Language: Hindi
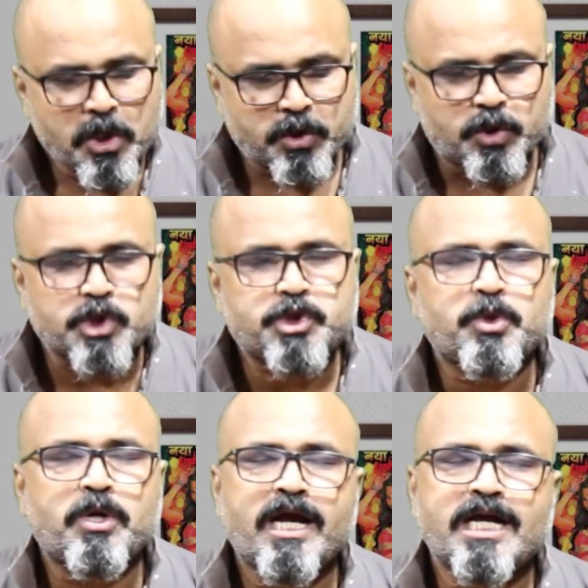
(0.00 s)
तो
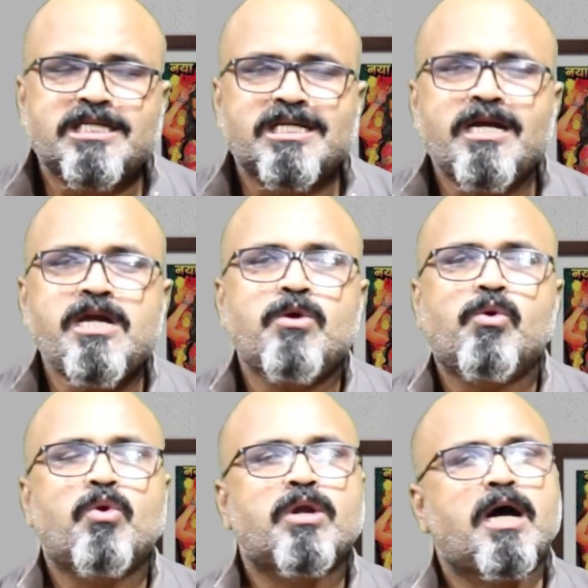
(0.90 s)
दोस्तों ऐसा ही
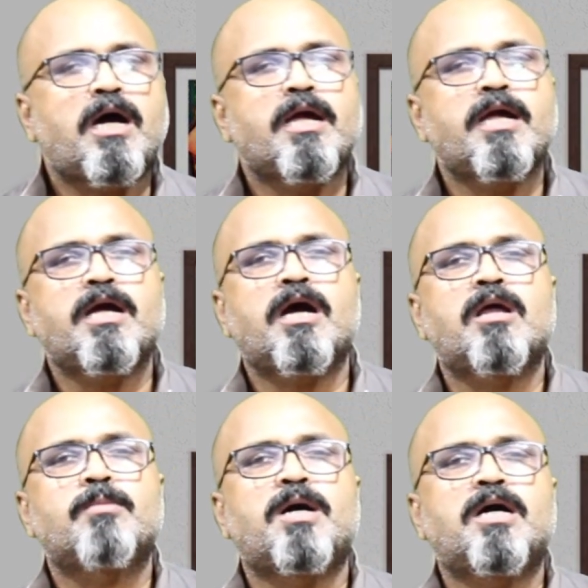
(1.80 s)
हो रहा है
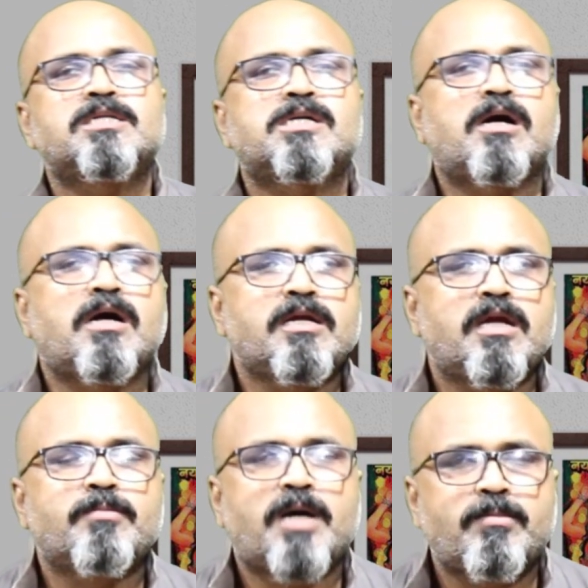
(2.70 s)
अरबाज खान
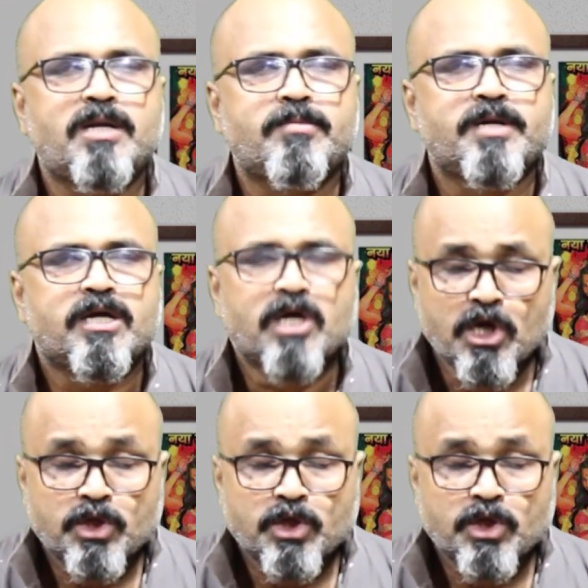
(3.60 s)
के मामले में